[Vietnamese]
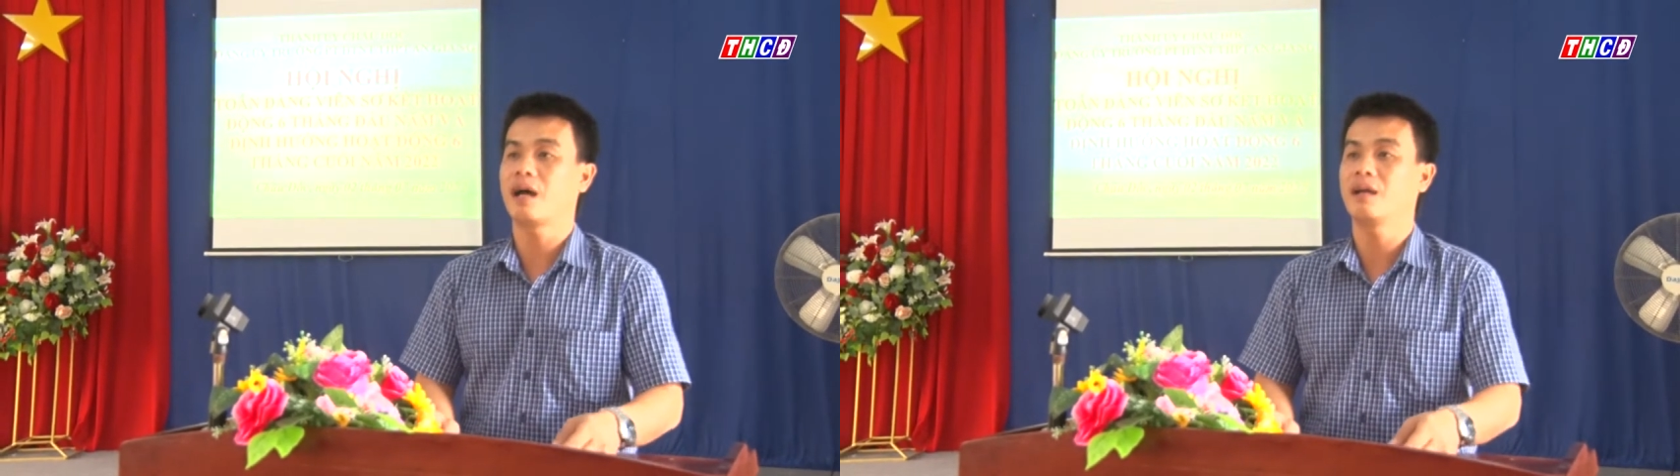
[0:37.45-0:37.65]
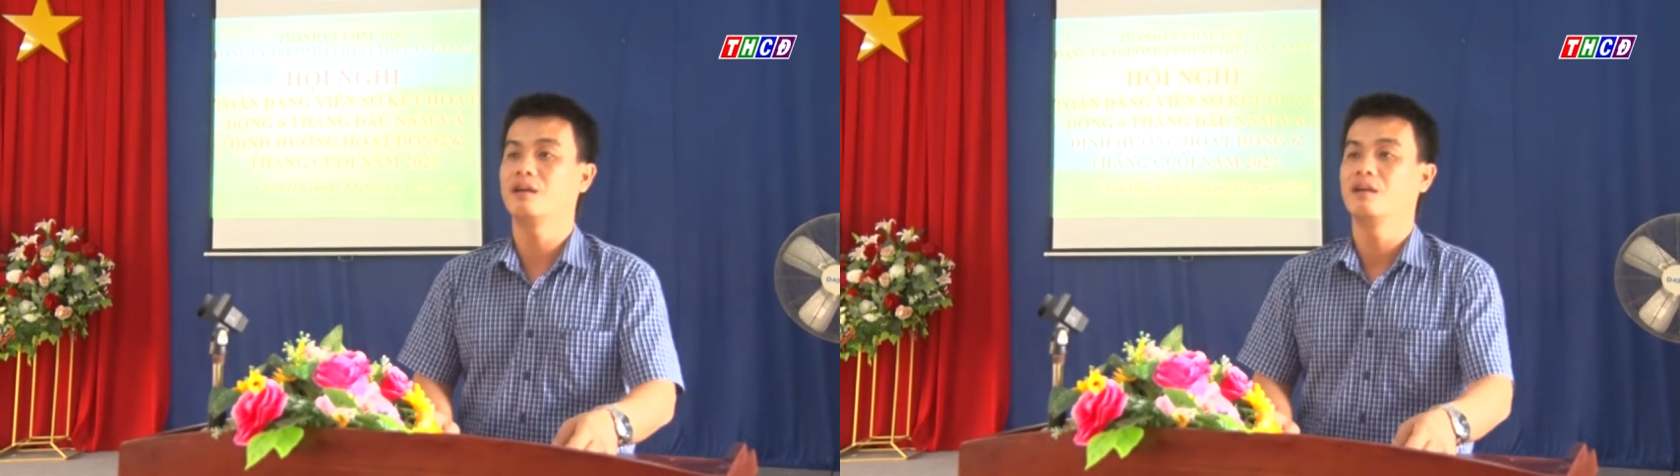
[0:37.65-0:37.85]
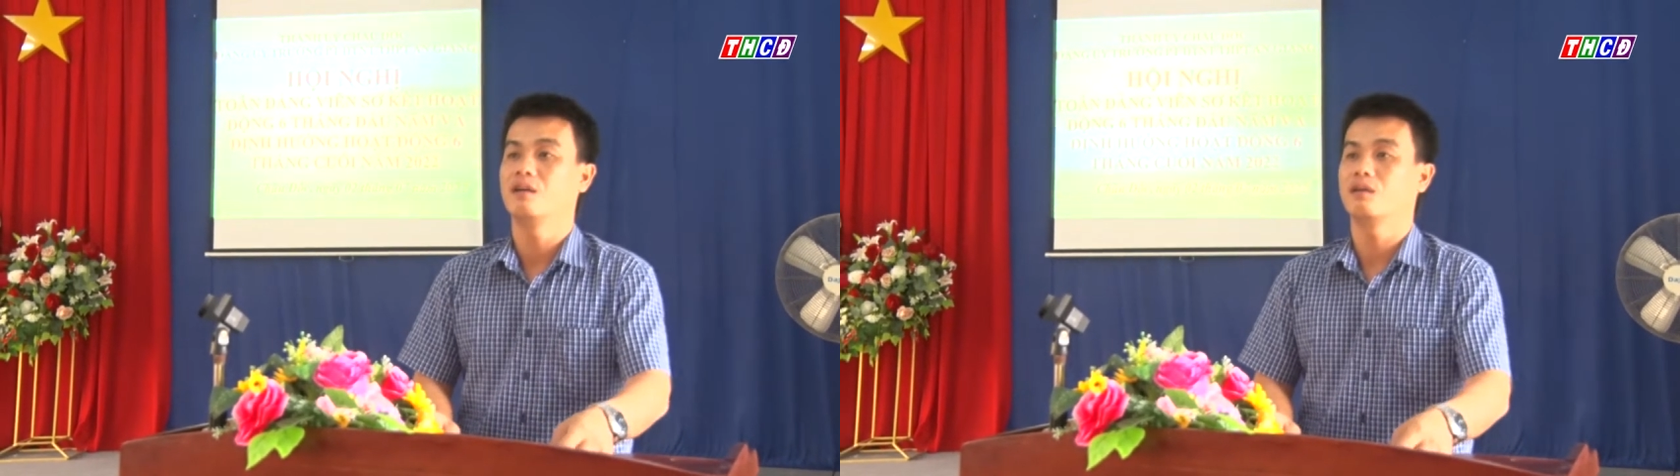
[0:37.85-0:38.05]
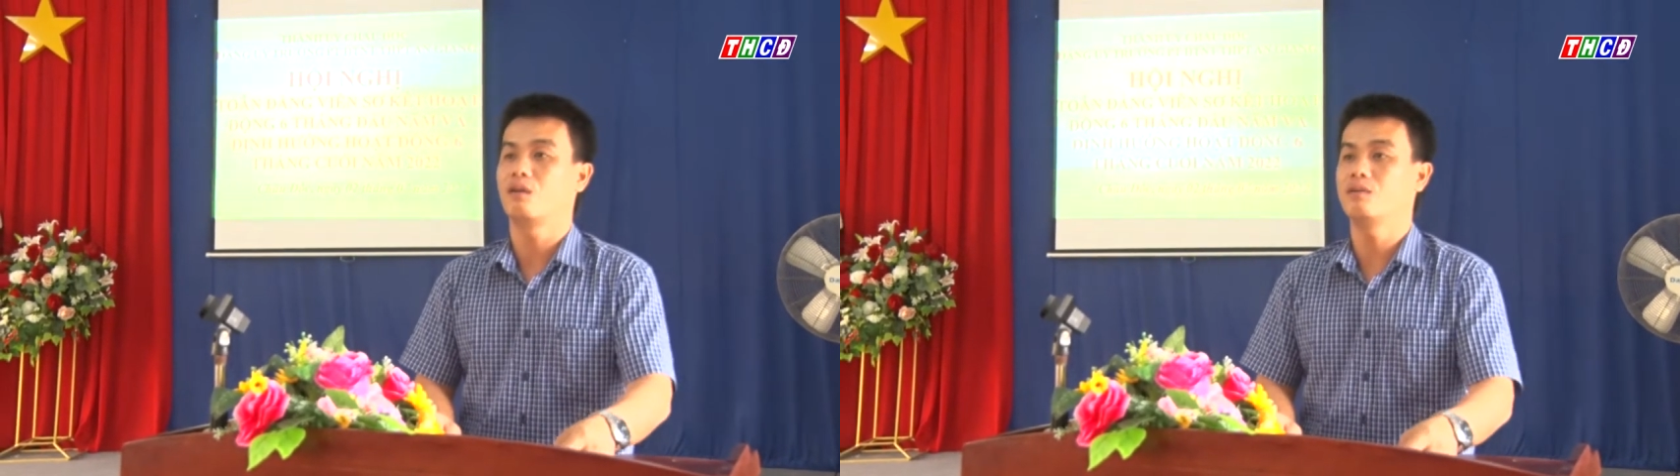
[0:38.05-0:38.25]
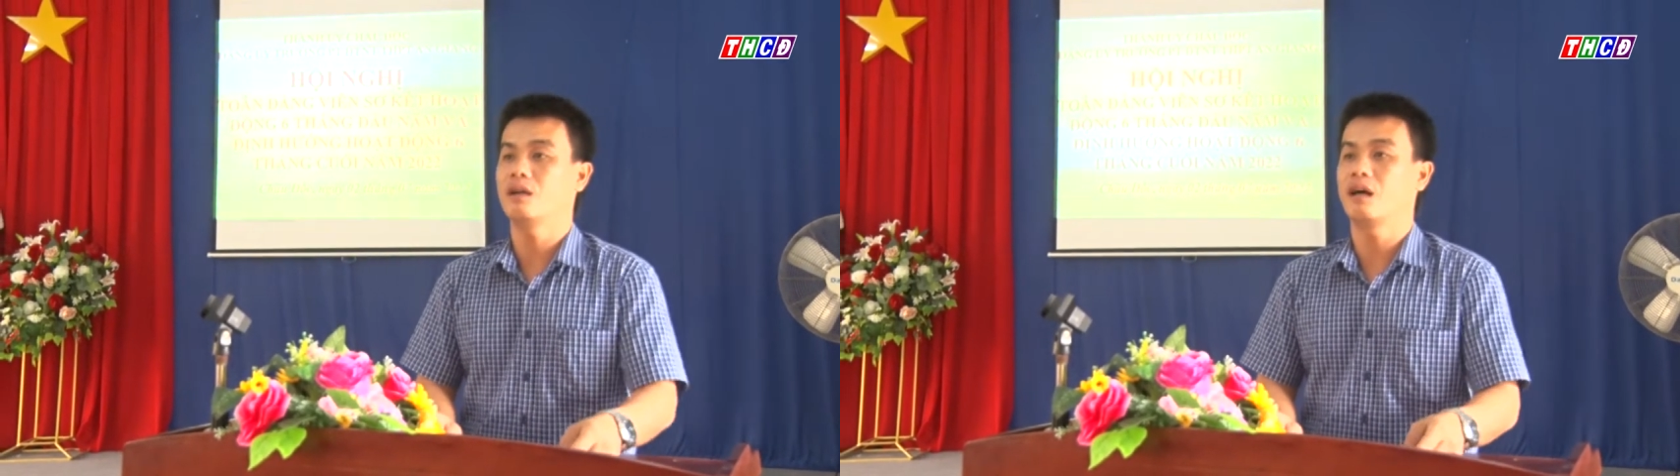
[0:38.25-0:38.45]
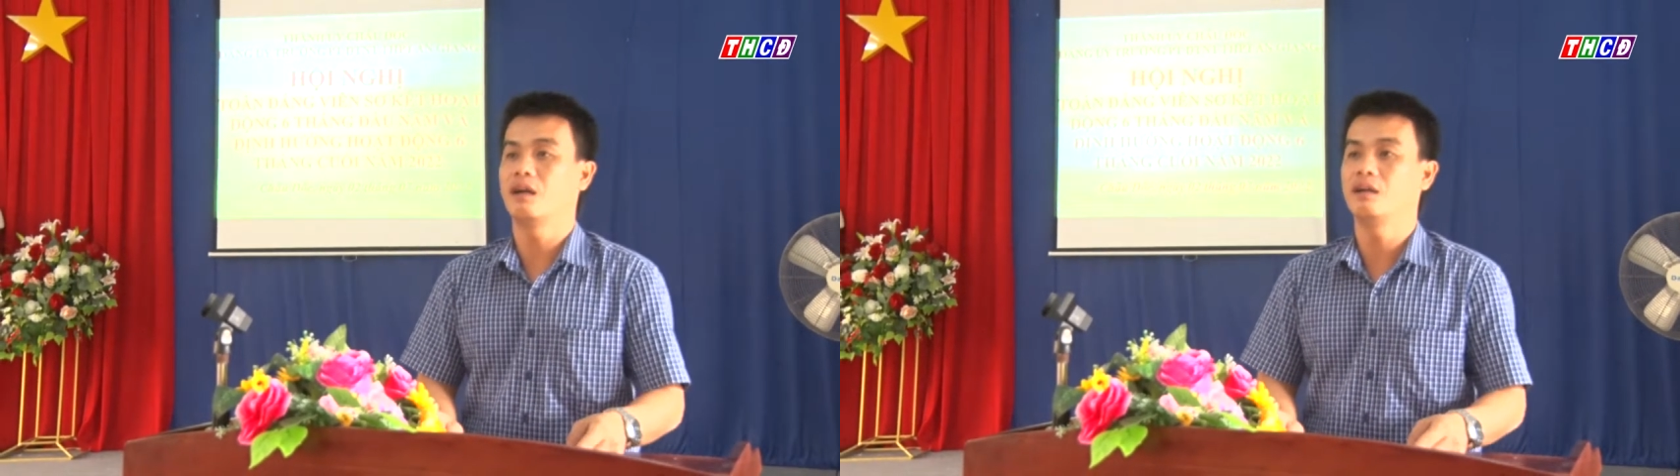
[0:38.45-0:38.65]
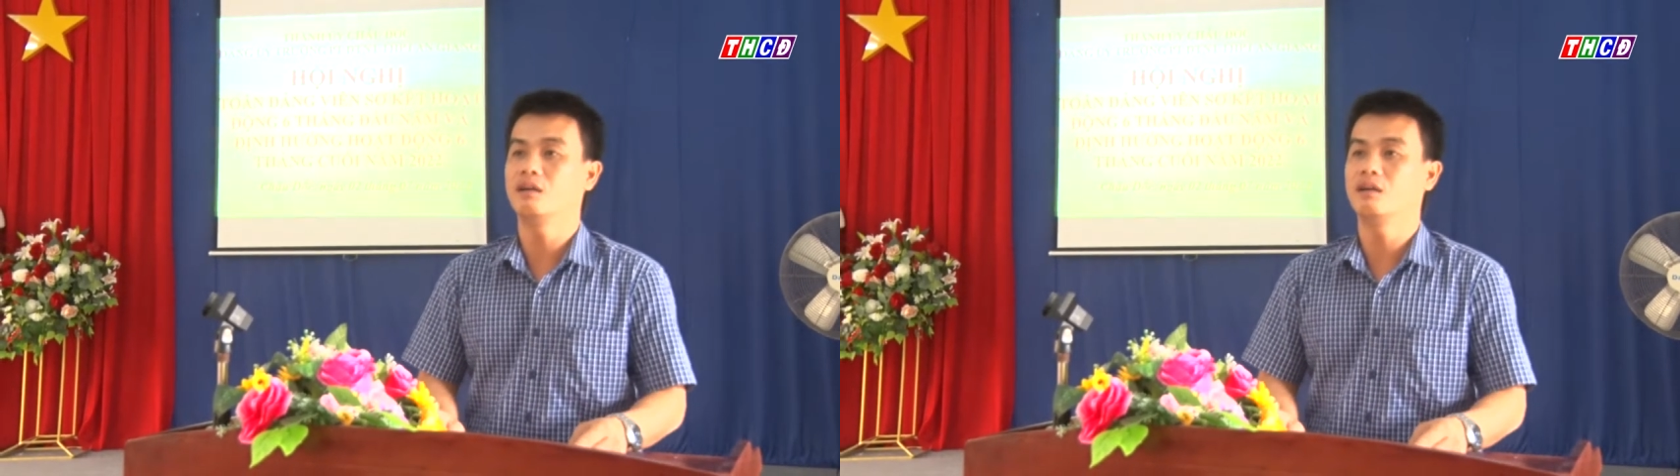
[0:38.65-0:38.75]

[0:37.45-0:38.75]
công tác tư tưởng chính trị